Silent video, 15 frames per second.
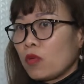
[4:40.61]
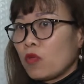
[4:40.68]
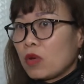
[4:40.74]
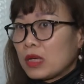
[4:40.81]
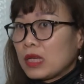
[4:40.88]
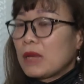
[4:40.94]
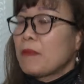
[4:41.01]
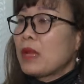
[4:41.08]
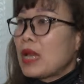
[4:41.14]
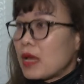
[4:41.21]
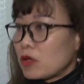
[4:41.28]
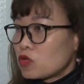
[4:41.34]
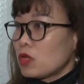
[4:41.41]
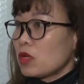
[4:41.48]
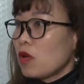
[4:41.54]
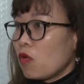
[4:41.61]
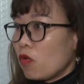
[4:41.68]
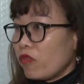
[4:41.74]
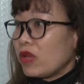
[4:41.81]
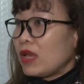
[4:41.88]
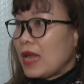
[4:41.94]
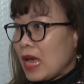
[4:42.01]
của những cái mặt hàng xuất khẩu của
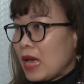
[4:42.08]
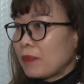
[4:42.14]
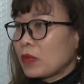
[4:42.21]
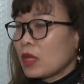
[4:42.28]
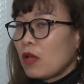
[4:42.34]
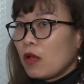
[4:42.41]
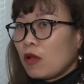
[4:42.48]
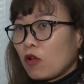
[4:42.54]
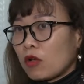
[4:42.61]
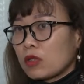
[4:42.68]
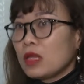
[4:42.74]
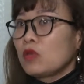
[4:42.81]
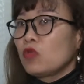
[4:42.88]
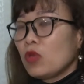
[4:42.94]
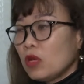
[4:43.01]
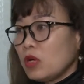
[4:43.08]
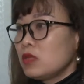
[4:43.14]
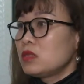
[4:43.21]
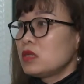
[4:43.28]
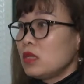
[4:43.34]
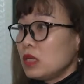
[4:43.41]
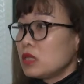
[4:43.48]
Việt Nam nó có tên tuổi hơn
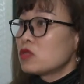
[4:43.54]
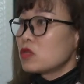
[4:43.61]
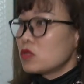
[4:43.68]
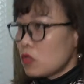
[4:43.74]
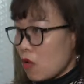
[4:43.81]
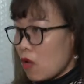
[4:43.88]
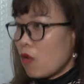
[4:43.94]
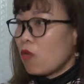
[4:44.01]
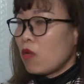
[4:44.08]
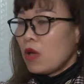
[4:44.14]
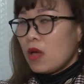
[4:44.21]
trên thị trường châu Âu.